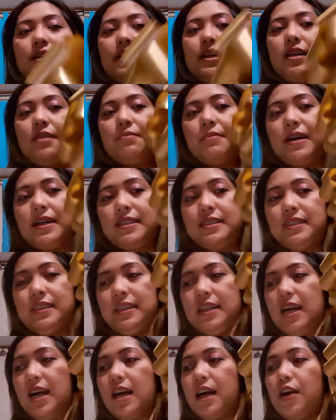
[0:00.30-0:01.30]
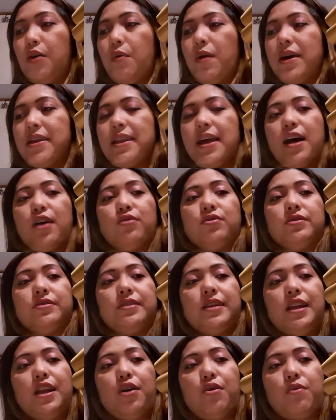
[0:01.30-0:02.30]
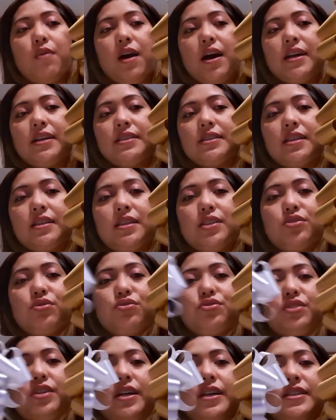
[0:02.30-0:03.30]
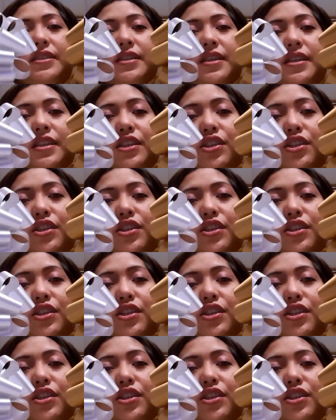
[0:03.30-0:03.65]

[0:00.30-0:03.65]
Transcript: Ayan, bestie, nakagawa na ako ng dalawa. Isa nito, tsaka isa